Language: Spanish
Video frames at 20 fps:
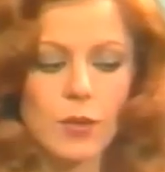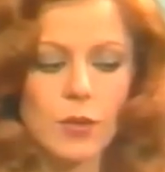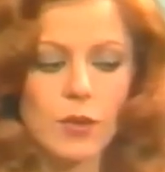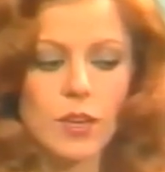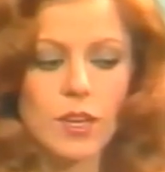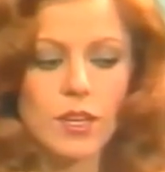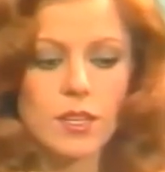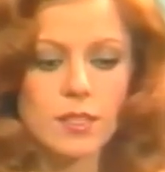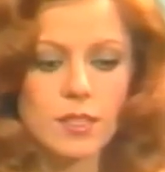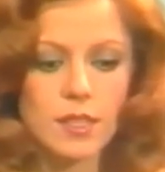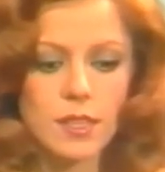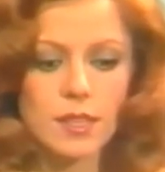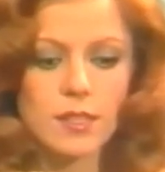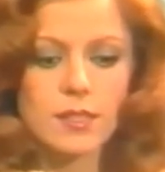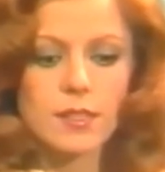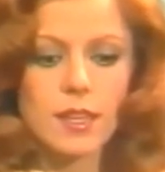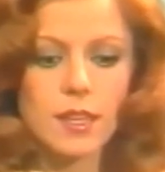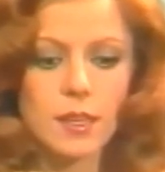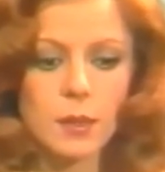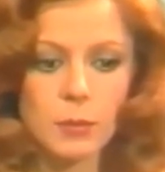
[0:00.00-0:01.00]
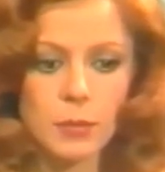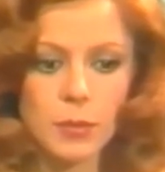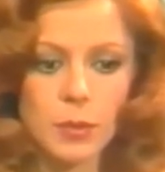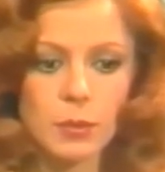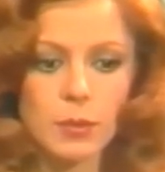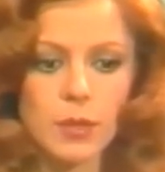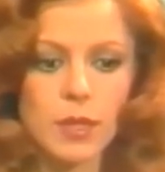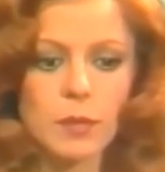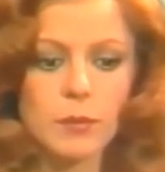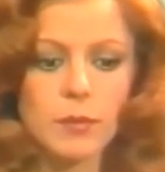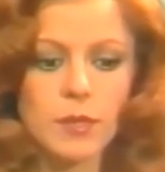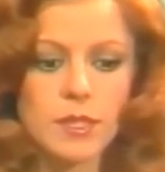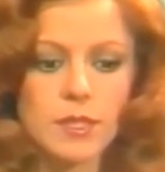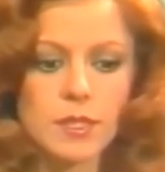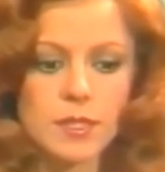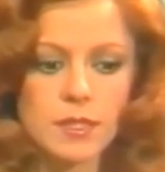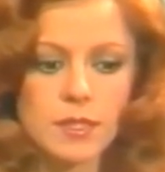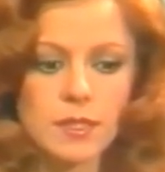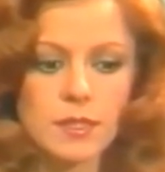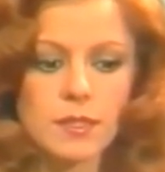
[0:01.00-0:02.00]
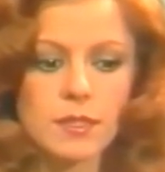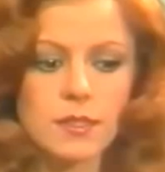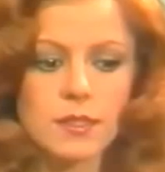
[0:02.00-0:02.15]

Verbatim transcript: Ahora sí que están en problemas.